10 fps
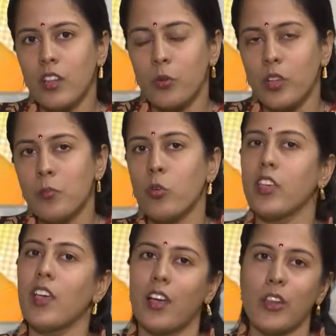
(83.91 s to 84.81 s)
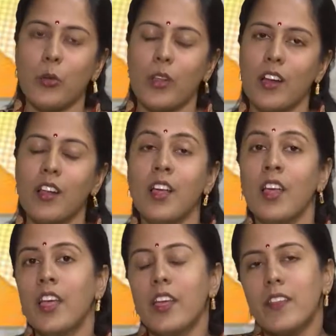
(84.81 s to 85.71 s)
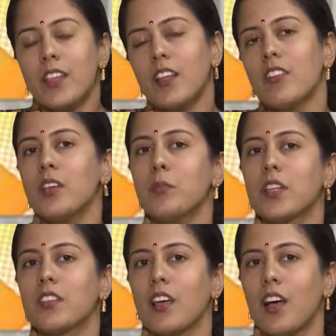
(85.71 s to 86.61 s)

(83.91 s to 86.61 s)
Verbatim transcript: இதோடைய முக்கிய அறிகுறிகள் இதை தவிர மற்ற